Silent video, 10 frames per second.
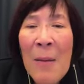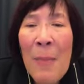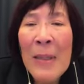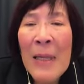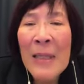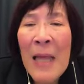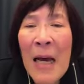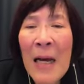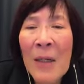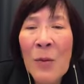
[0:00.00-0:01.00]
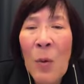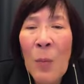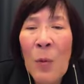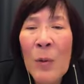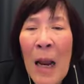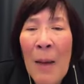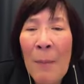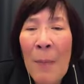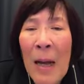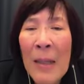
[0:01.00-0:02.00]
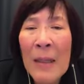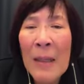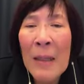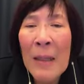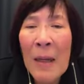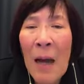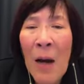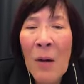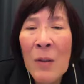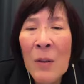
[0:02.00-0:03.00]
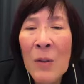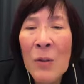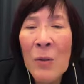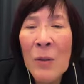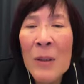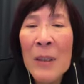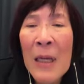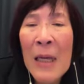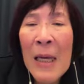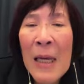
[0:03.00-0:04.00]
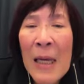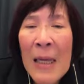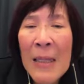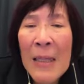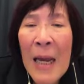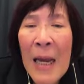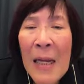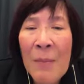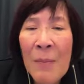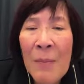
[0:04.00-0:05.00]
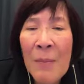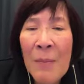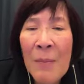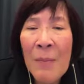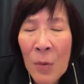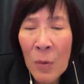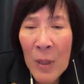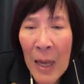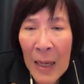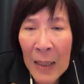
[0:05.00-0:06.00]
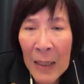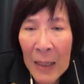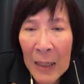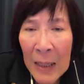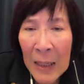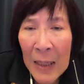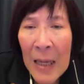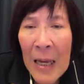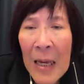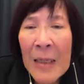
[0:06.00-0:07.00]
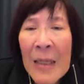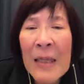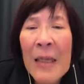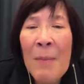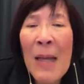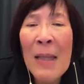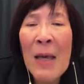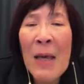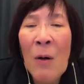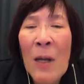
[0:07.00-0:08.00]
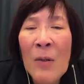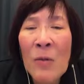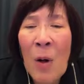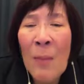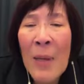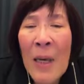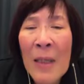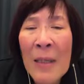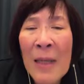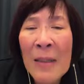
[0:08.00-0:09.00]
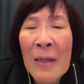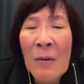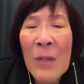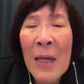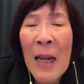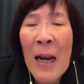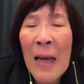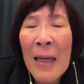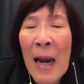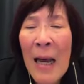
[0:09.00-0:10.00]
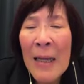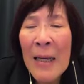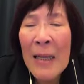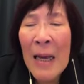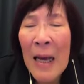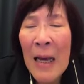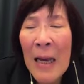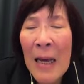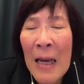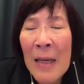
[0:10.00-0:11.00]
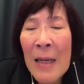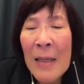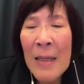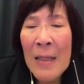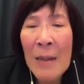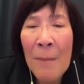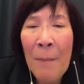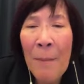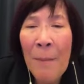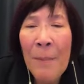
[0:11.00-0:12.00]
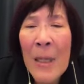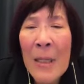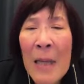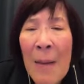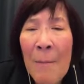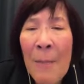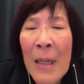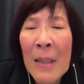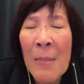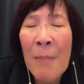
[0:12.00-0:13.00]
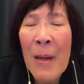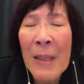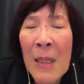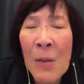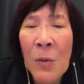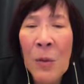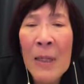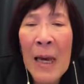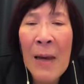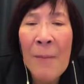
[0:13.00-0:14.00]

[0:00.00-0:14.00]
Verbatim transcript: Pada tanggal 28 Agustus, Jelly meninggal dunia. Ditemani oleh suami dan saudara laki-lakinya di, di samping tempat tidurnya.